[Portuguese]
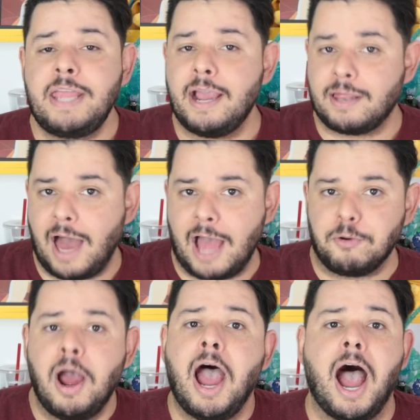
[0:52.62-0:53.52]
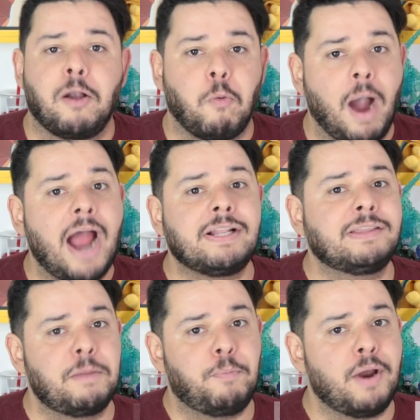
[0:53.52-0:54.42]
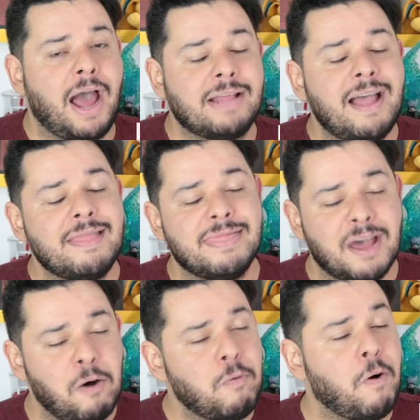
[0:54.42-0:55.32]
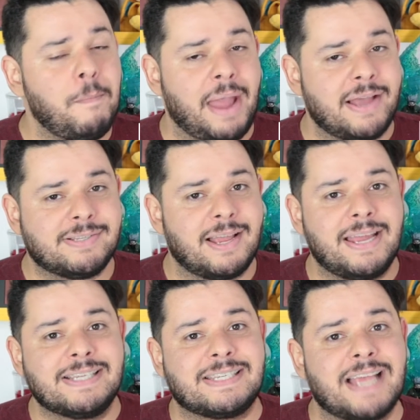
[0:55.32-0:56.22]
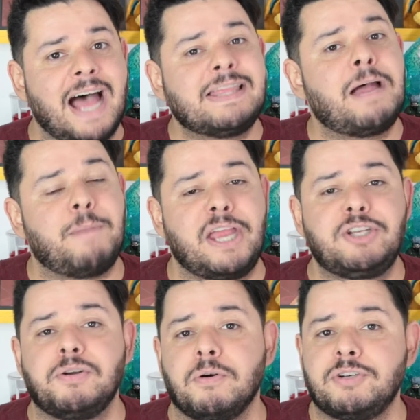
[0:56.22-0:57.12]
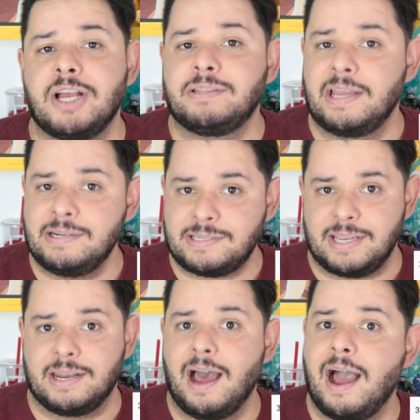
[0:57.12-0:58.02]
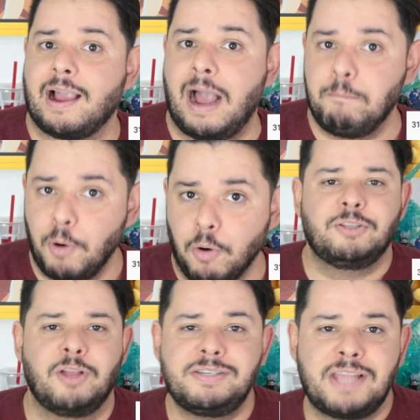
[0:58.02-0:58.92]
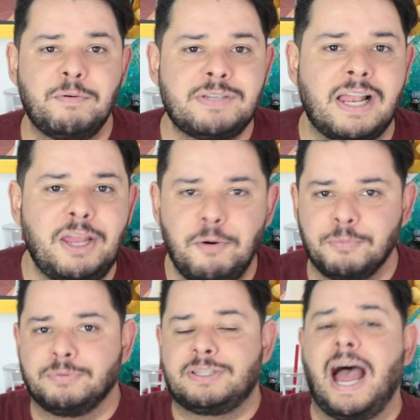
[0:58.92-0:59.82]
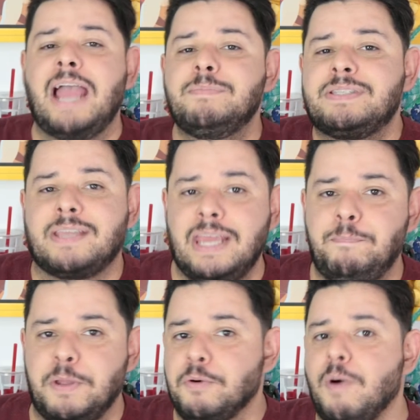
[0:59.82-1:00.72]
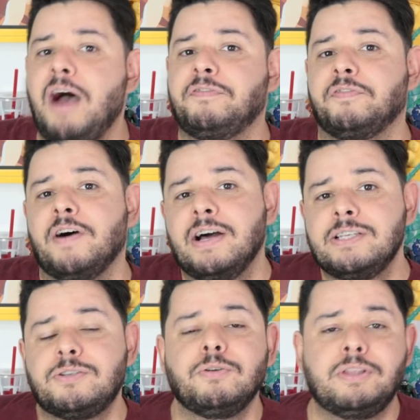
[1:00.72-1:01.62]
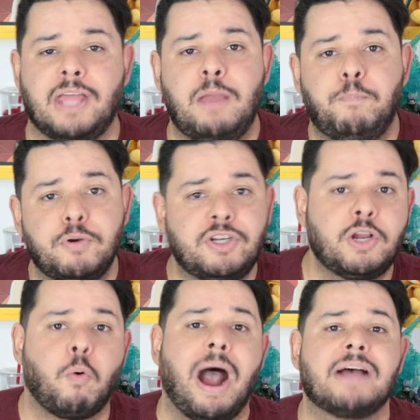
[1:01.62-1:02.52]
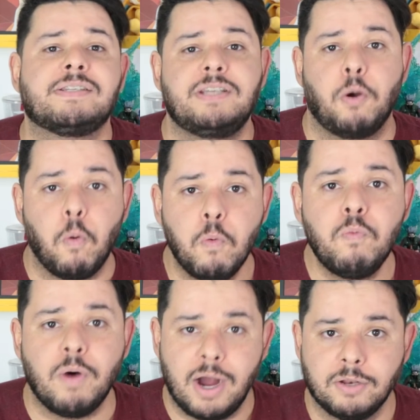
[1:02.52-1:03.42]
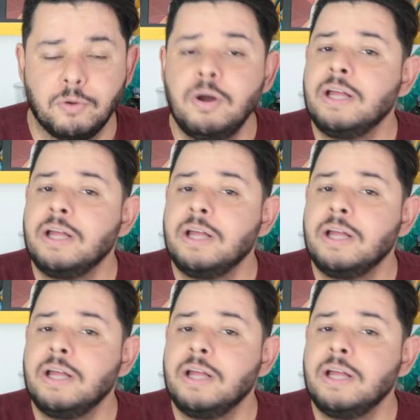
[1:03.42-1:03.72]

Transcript: E é claro, a quarta temporada não começa exatamente onde a terceira acabou. Nós temos ali um time skipping, um avanço no tempo de quase um ano